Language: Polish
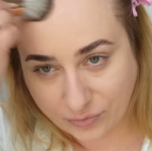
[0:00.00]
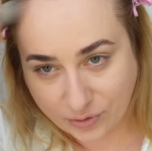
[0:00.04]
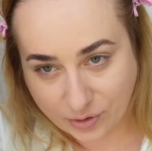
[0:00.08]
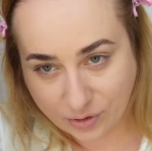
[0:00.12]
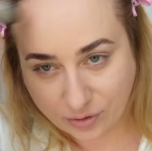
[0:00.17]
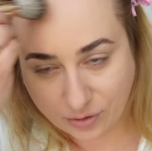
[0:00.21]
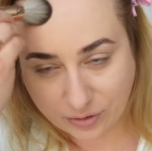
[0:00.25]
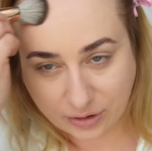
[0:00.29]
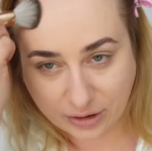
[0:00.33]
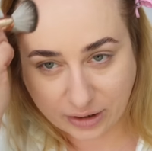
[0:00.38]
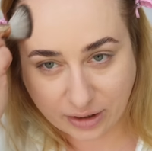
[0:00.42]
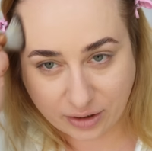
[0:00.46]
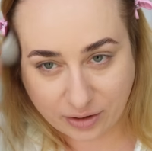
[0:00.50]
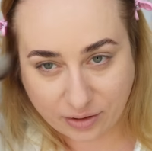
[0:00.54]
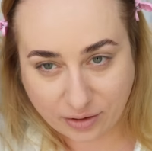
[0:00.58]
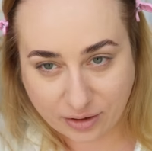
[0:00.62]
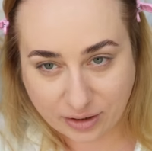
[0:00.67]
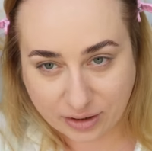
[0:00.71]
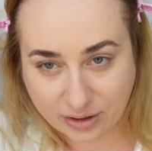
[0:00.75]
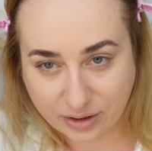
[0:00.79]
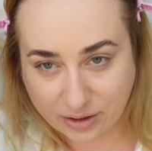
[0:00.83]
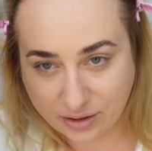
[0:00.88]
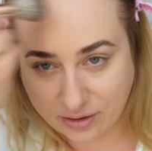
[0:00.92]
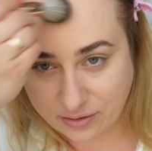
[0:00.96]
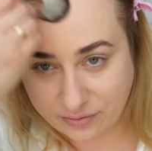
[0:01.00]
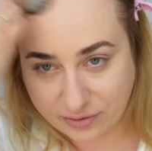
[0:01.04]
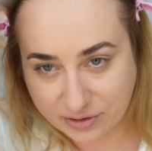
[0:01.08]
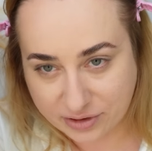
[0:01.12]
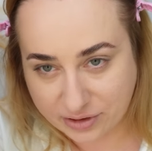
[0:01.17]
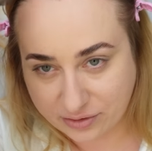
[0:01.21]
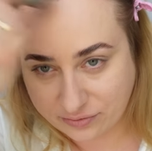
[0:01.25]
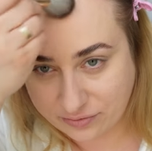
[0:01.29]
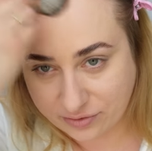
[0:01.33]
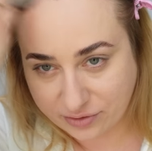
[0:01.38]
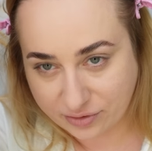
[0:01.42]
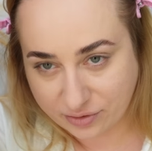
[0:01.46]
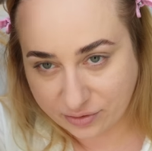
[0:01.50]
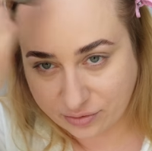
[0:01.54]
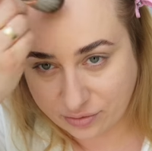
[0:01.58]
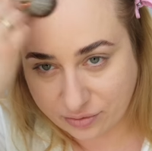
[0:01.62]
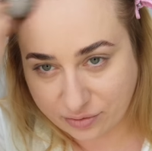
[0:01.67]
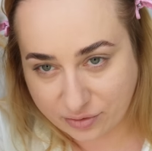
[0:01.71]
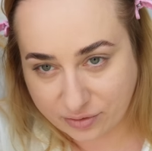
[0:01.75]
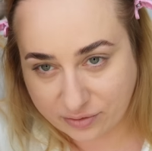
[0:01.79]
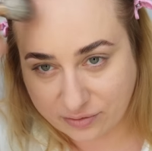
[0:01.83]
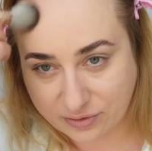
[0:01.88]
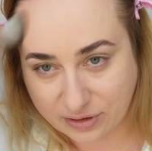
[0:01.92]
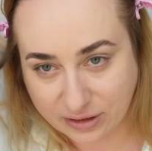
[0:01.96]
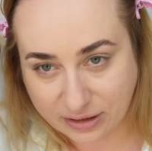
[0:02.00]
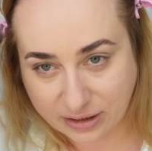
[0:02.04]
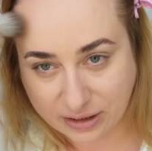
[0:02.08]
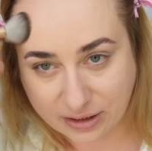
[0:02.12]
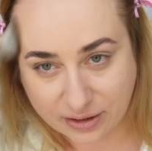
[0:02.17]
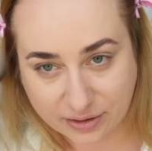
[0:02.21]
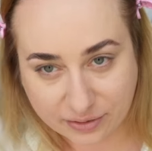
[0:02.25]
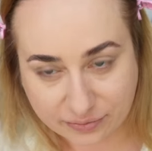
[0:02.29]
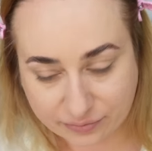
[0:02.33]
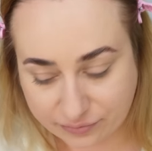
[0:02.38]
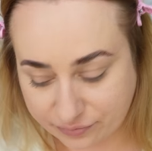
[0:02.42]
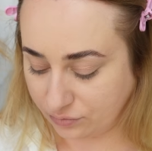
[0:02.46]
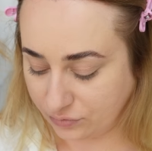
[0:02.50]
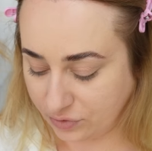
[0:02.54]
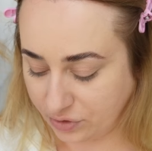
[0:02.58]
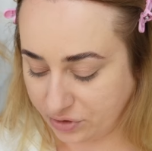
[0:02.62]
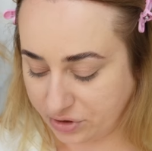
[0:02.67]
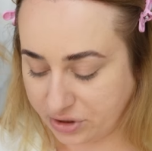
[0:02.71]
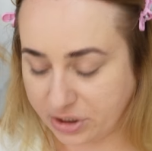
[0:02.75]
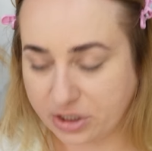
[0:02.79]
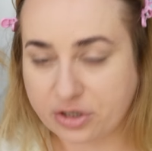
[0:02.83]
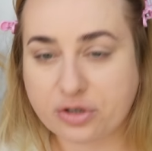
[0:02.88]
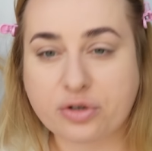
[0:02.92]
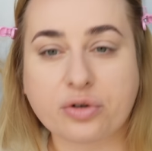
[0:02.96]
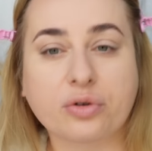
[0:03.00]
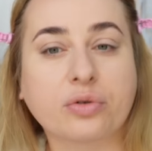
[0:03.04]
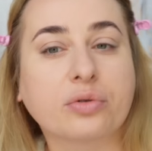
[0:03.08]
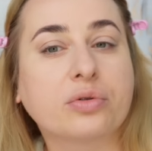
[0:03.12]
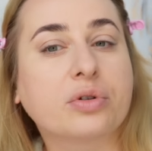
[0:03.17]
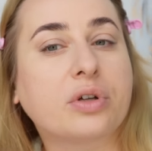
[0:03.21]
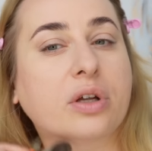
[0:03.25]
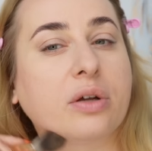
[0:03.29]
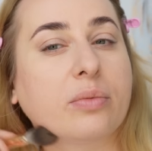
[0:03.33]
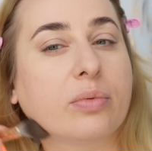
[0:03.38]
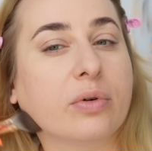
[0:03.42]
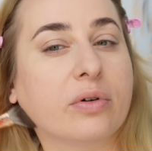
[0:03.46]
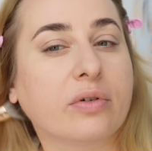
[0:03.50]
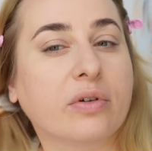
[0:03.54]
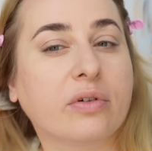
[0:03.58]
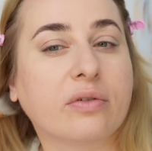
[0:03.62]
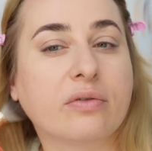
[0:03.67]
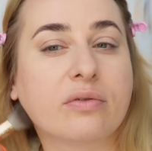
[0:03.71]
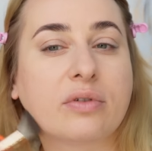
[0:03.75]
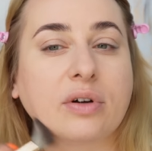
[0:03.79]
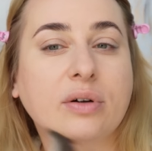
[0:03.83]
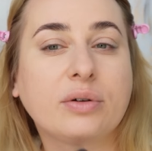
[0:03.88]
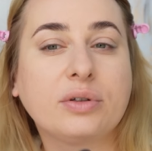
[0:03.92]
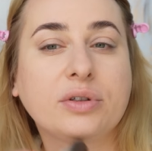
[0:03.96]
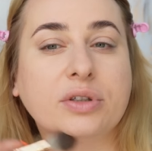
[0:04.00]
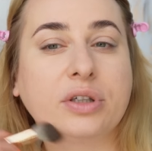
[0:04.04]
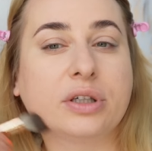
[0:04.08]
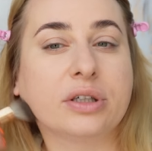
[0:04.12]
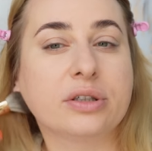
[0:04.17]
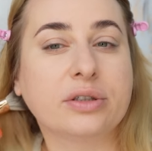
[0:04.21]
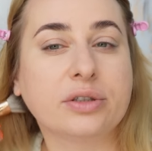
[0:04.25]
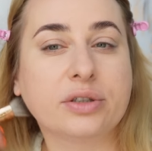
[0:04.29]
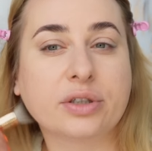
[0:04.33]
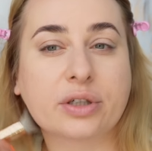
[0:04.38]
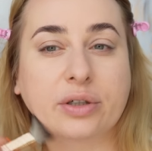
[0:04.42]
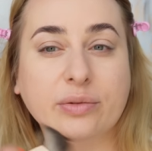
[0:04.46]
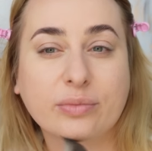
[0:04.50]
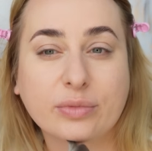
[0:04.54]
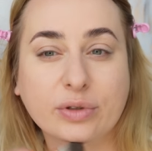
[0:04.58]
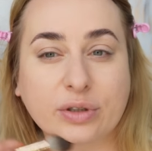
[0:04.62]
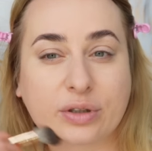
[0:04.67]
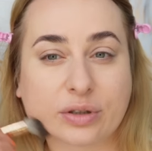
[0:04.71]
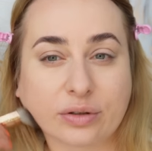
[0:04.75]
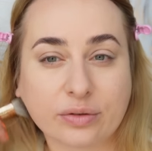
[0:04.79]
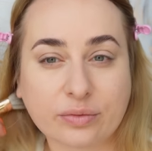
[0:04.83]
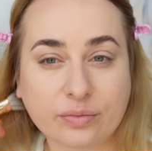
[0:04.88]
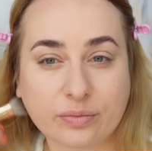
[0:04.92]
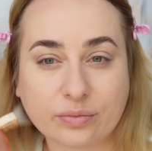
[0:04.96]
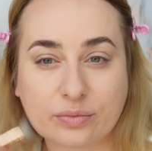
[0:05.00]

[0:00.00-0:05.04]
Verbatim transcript: Do takiego lekkiego właśnie wykonturowania. Jest jaśniutki, powiem wam, nie jest ciemny.